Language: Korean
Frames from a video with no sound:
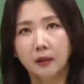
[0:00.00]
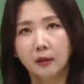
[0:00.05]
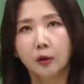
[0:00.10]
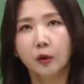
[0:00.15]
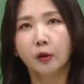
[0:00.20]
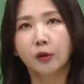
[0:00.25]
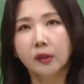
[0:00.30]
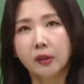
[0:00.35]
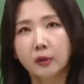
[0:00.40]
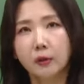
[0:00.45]

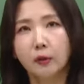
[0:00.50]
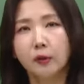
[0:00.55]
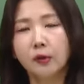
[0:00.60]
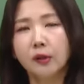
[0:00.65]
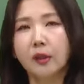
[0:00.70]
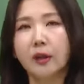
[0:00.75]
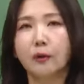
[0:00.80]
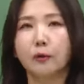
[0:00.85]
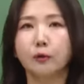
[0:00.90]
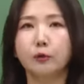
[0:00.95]
그렇지
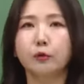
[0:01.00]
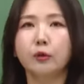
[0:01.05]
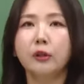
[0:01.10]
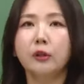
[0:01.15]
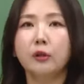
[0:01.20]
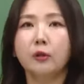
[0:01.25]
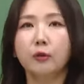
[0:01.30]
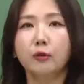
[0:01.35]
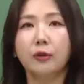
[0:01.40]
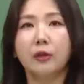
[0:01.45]
그렇지 하고
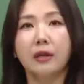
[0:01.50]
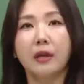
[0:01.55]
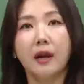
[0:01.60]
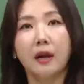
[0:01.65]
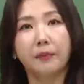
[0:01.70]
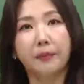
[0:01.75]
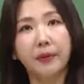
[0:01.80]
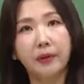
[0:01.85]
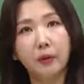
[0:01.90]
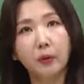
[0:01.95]
수리적으로
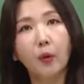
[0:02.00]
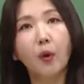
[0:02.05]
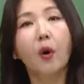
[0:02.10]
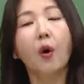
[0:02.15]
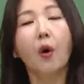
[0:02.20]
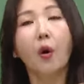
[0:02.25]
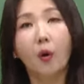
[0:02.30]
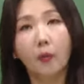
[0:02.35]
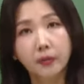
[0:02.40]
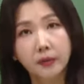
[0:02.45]
이해할 필요
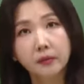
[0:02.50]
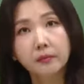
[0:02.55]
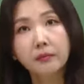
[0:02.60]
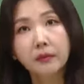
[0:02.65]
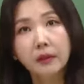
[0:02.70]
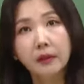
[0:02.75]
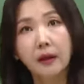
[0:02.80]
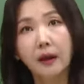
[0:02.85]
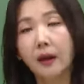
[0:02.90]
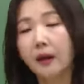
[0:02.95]

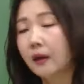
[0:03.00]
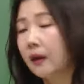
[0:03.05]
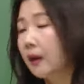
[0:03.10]
없습니다.